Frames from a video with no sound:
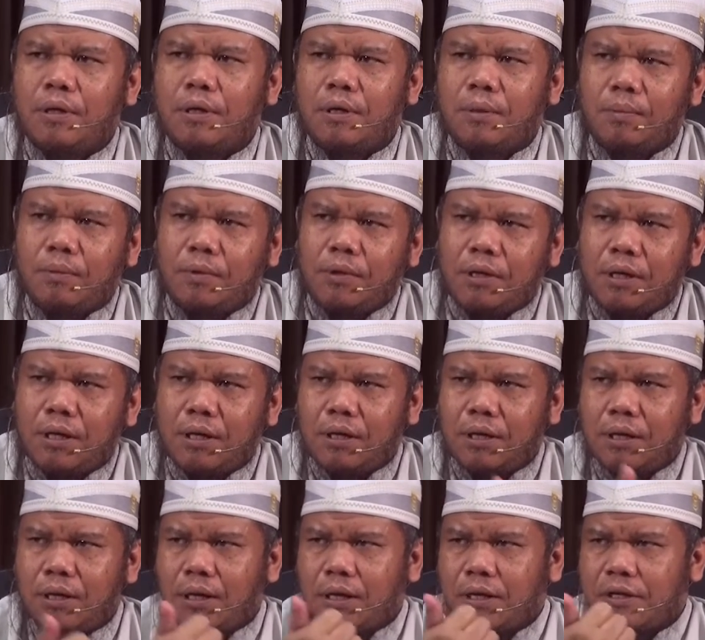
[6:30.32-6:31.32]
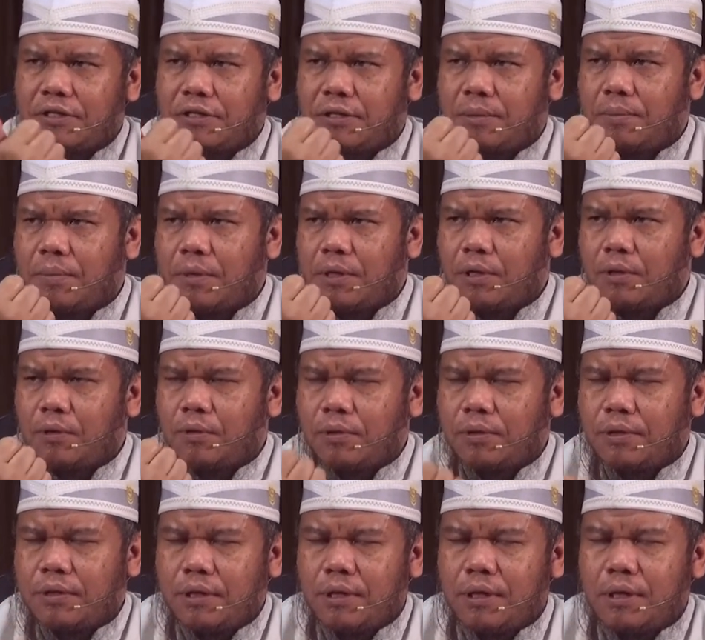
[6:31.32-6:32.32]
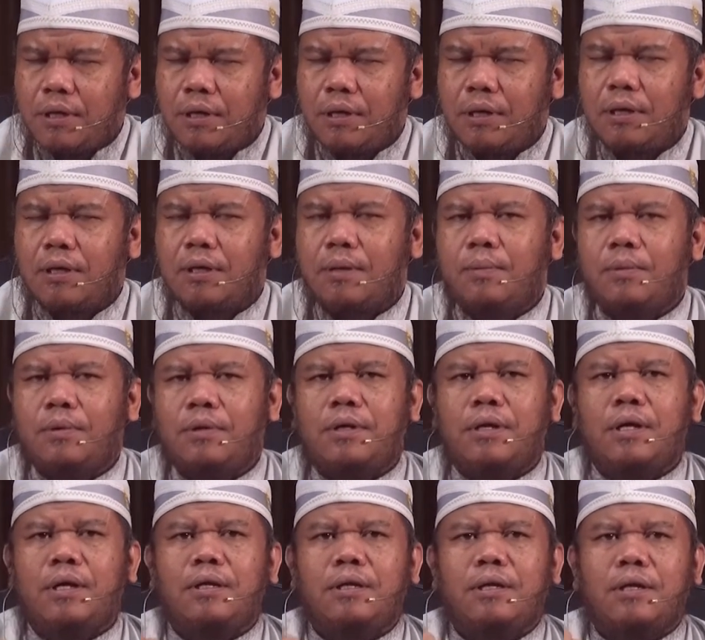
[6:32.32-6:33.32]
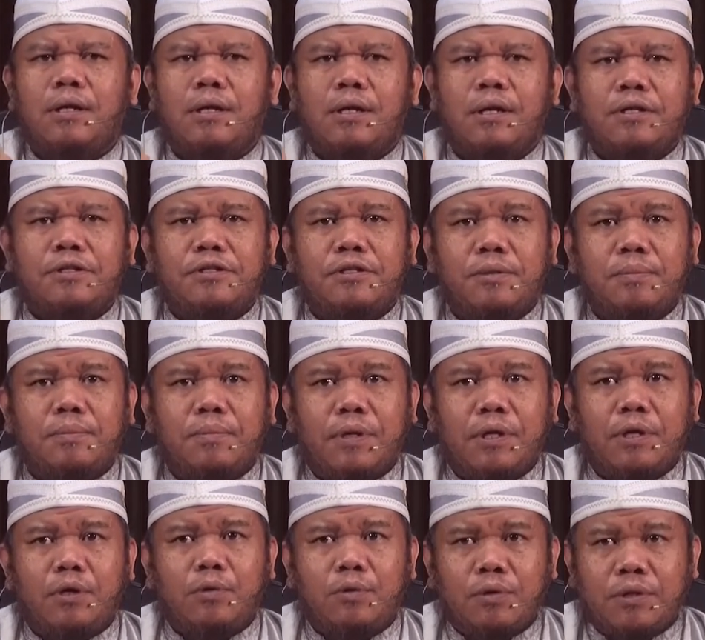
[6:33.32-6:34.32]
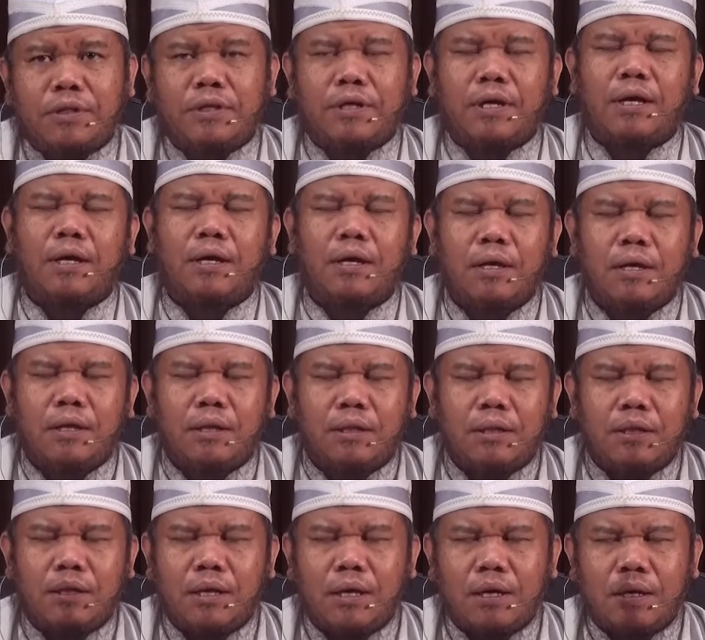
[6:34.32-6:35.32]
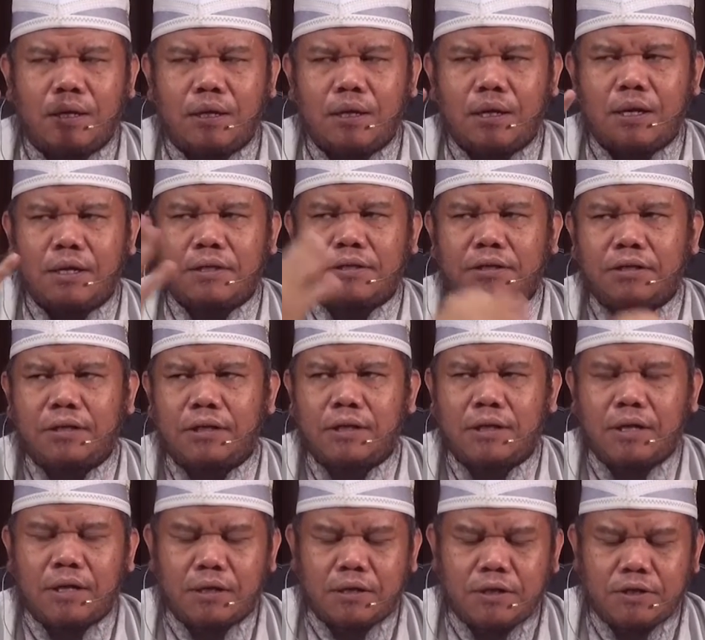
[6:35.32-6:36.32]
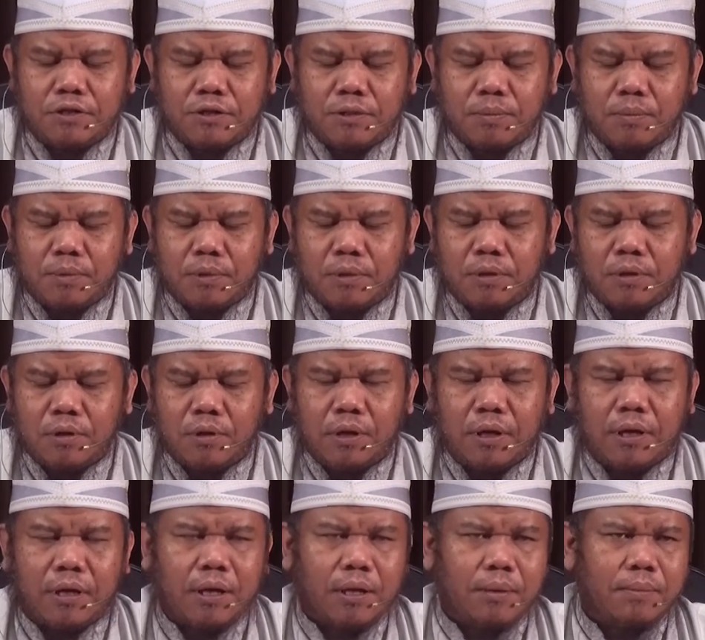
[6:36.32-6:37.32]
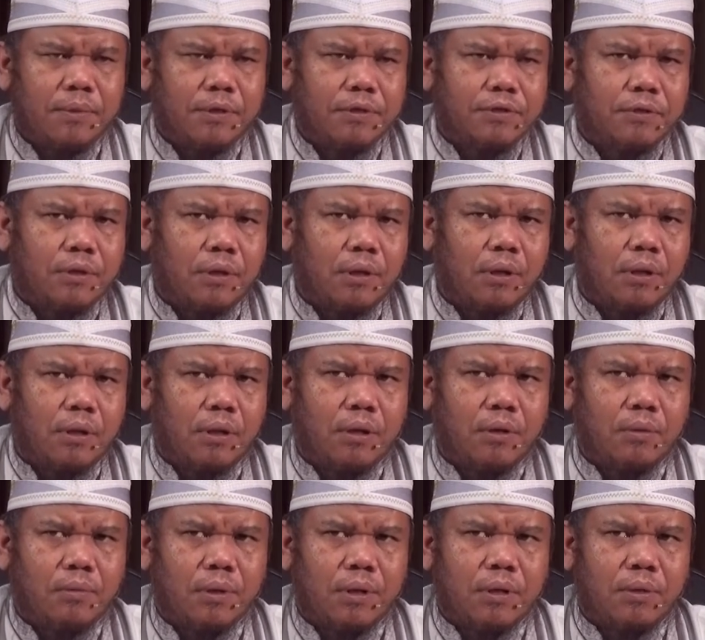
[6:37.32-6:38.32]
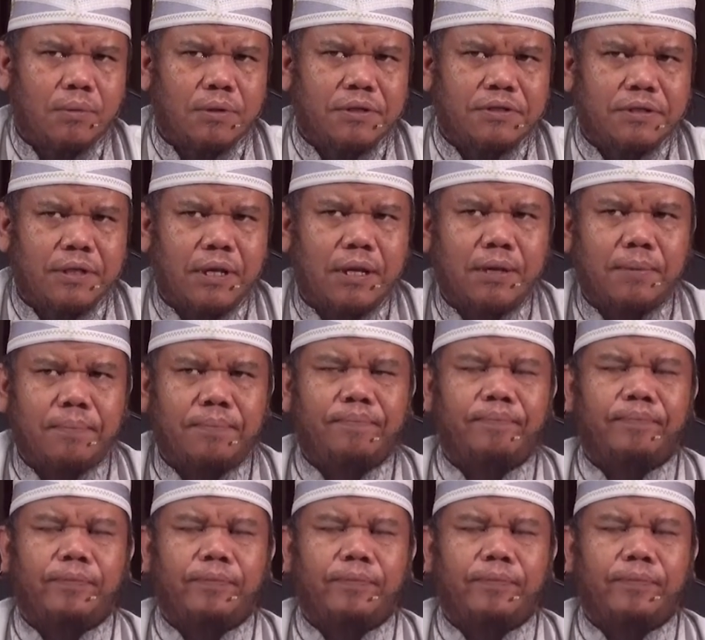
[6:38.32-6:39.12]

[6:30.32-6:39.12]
kemudian generasi berikutnya, kemudian generasi berikutnya. Tiga generasi yang disebut oleh Nabi Shallallahu Alaihi Wasallam.